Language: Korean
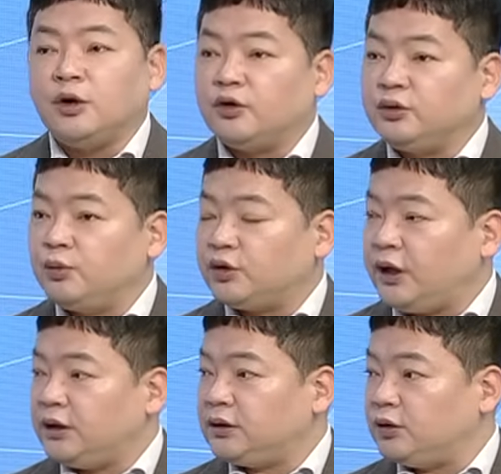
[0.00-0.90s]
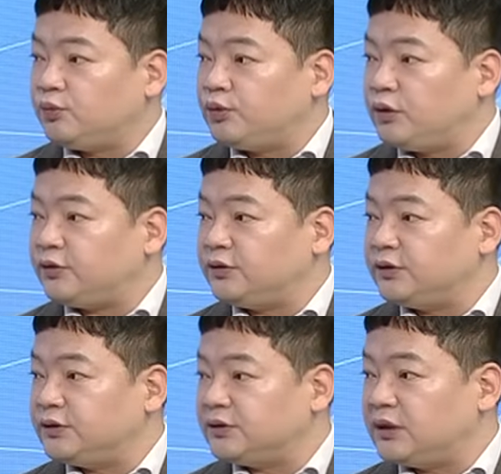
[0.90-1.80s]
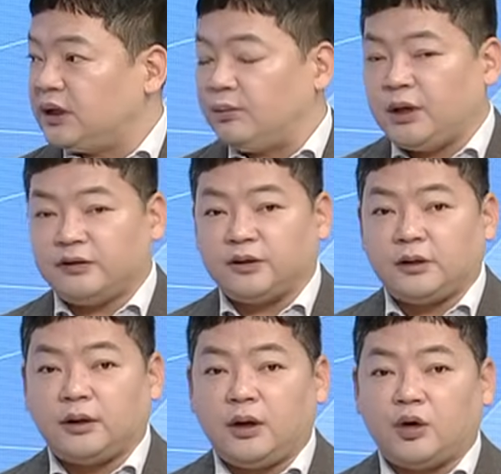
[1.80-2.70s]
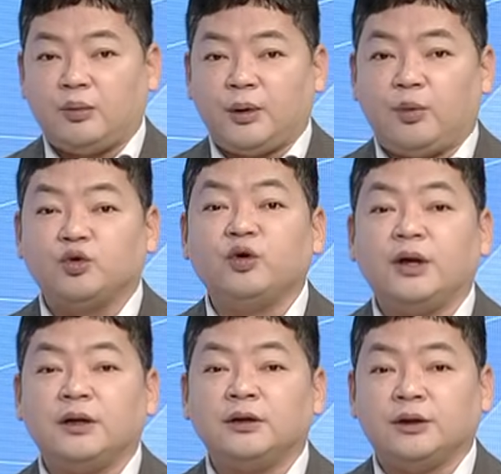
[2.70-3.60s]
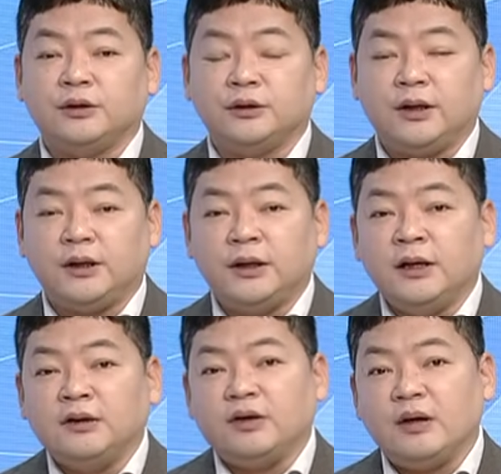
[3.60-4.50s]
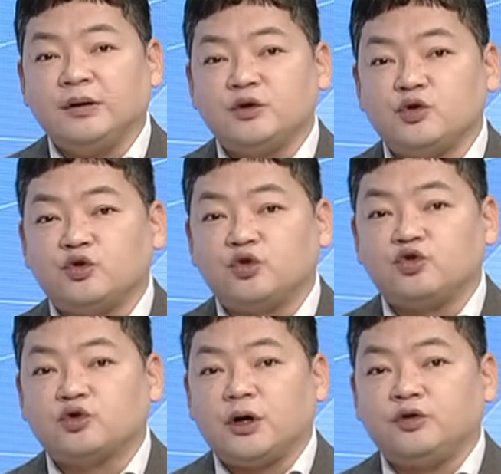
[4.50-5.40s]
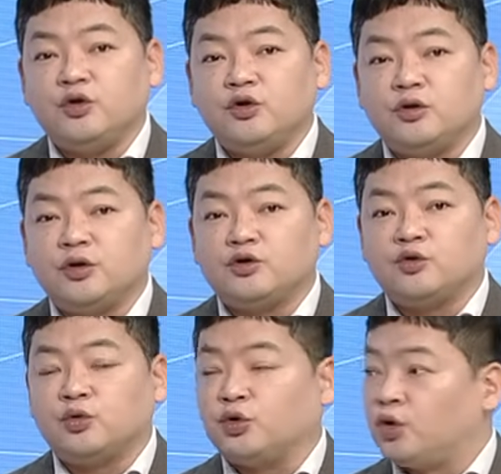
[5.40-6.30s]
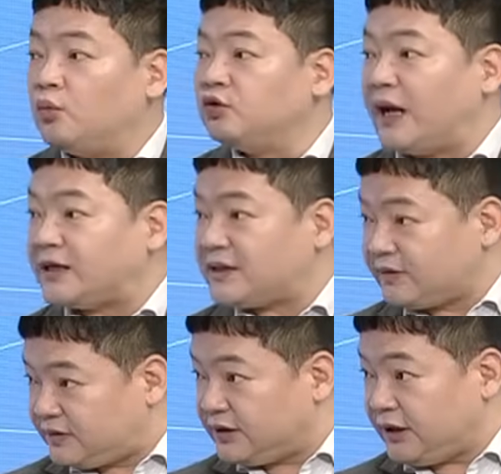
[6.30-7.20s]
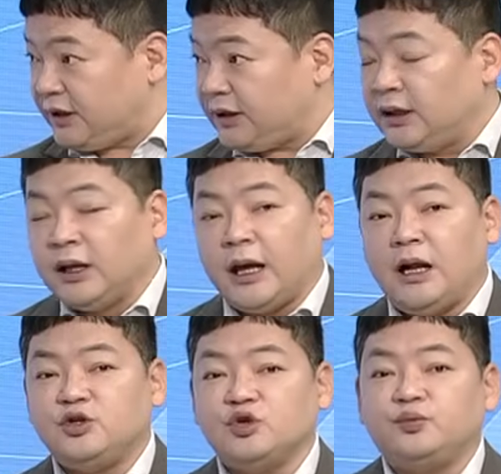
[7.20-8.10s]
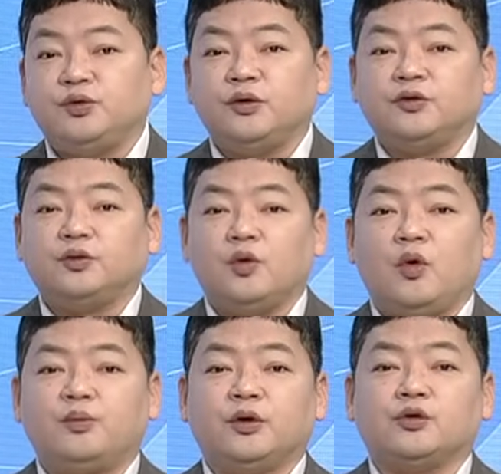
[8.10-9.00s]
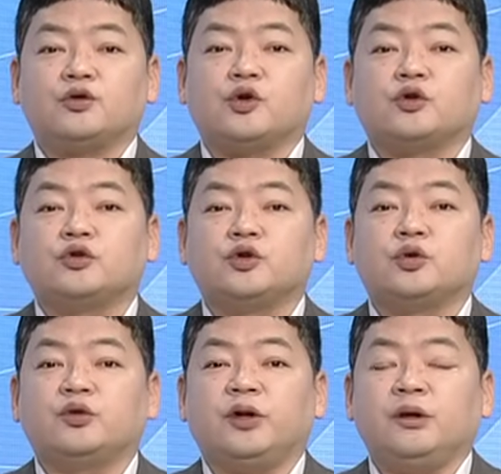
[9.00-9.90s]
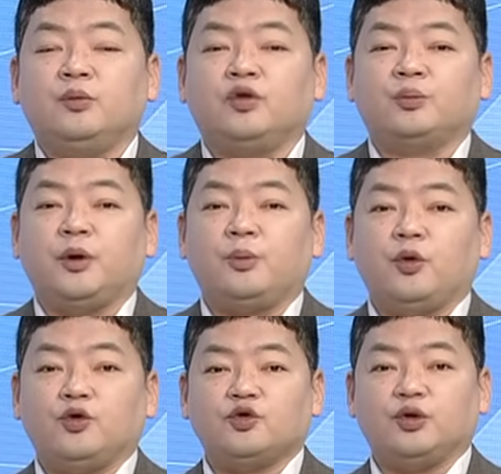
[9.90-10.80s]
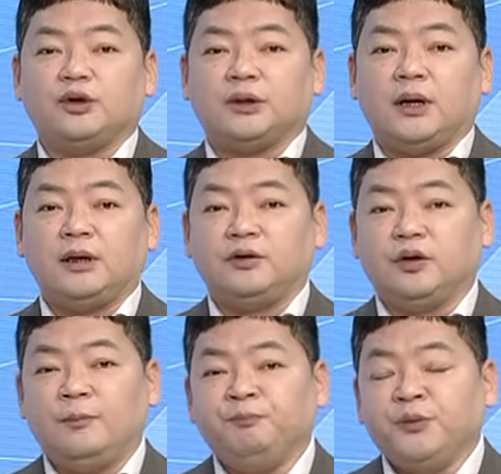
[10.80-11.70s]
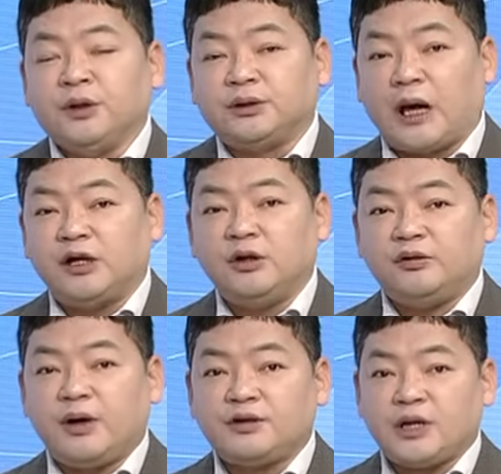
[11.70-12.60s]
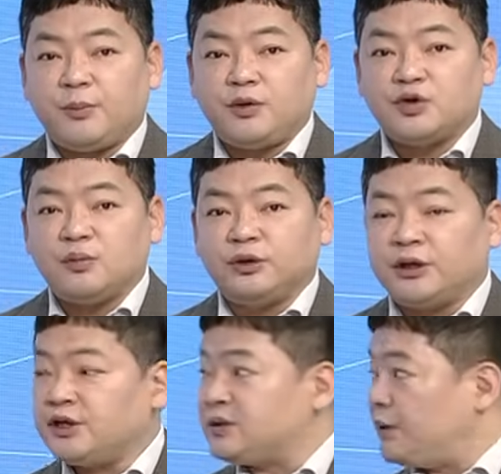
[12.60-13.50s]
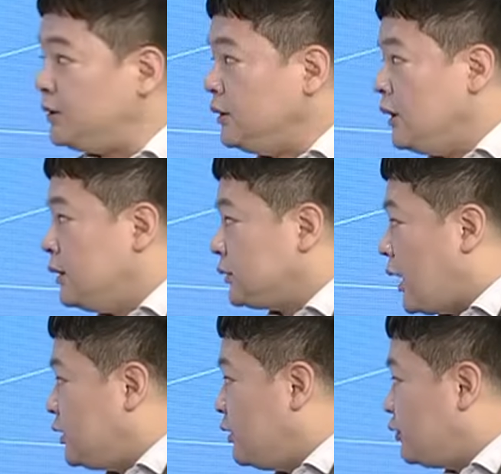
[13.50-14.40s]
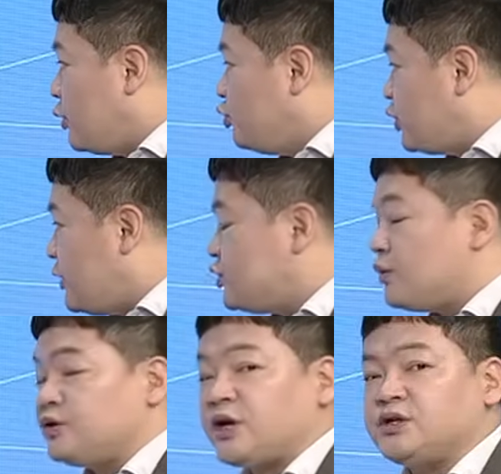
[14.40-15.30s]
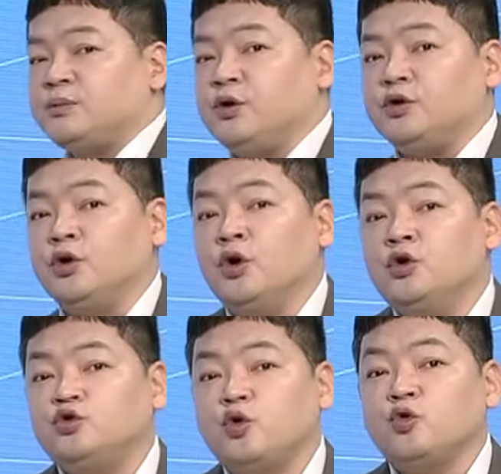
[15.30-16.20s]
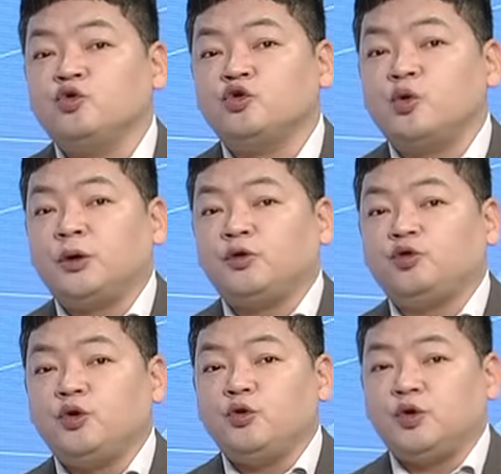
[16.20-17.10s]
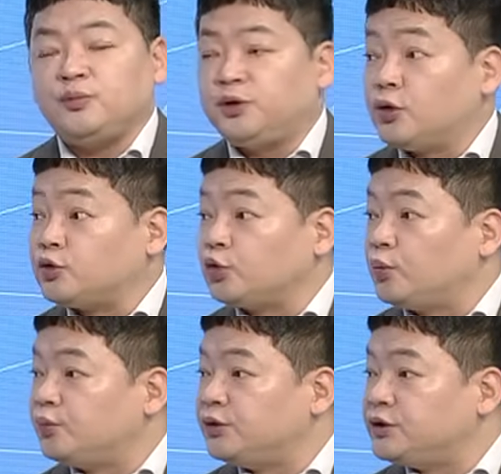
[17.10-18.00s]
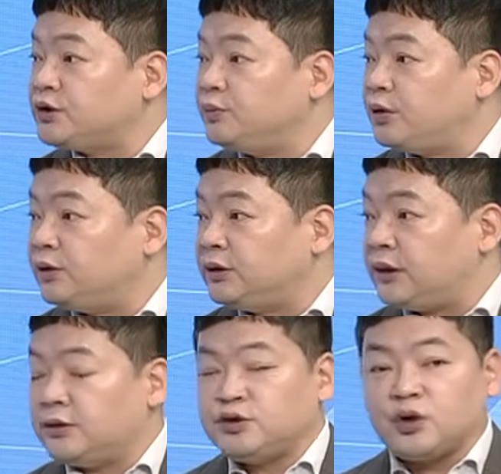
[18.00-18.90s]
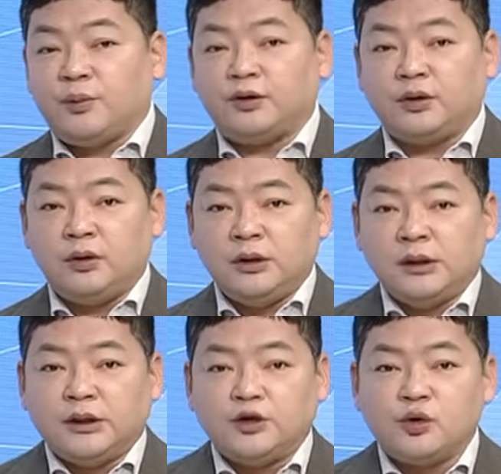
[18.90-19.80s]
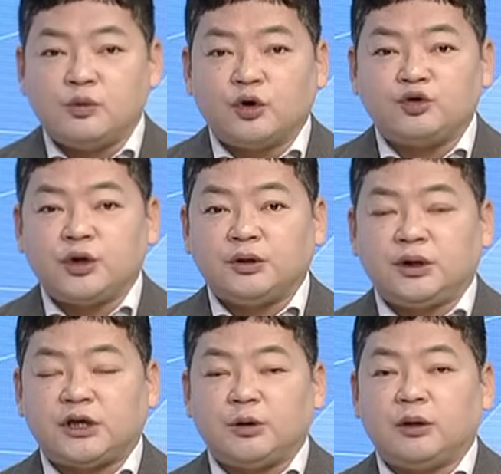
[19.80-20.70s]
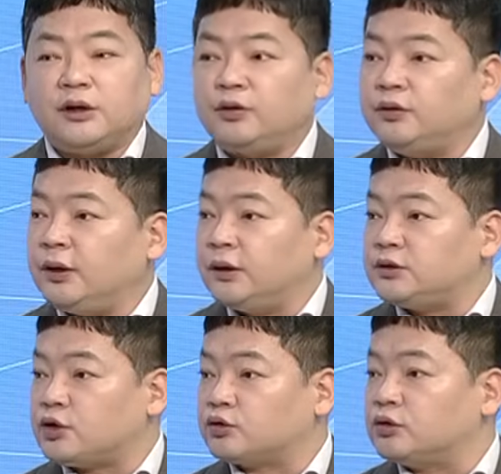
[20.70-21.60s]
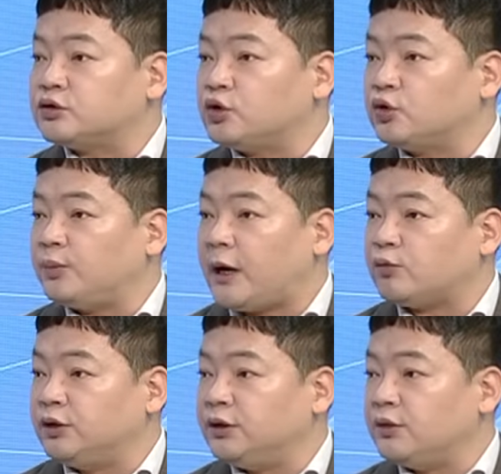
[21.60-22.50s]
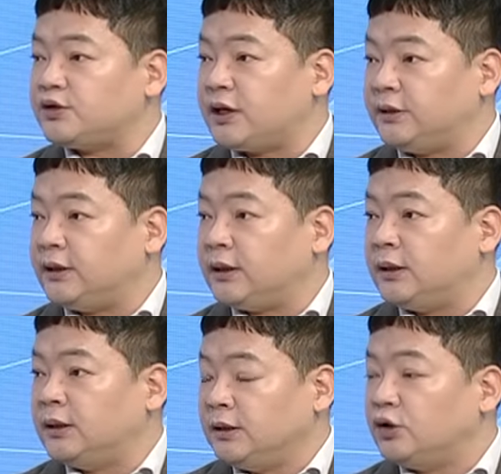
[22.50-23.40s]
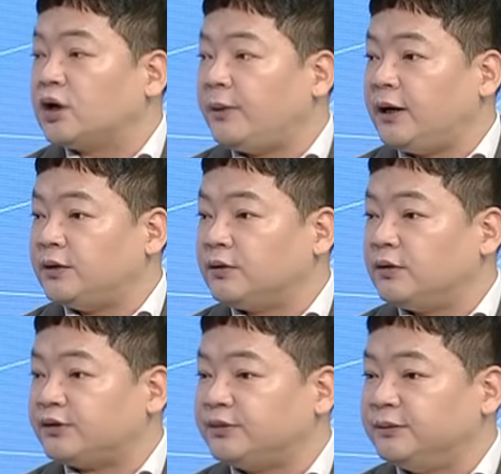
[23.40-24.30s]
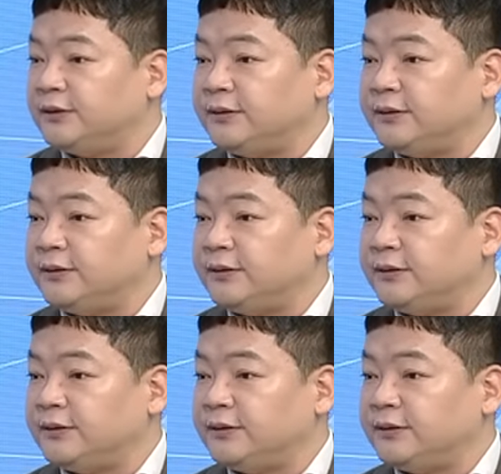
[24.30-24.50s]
이것은 뭐 KT, 유플러스 그다음에 SK텔레콤에 모두 해당되는데 상대적으로 주가 수익률 기준으로 너무 낮았으니 LG 유플러스도 비교적 적극적으로 사는 모습을 보여주고 있다. 그래서 다른 회사 차별점은 아니지만 다른 회사 유사한 점을 찾으면 총주주환원 수익률이 비교적 높은 측면이라는 점에서 이 종목이 최근에 기관의 선택을 적극적으로 받고 있는 것이 아닌가 이렇게 봐야 될 것 같습니다.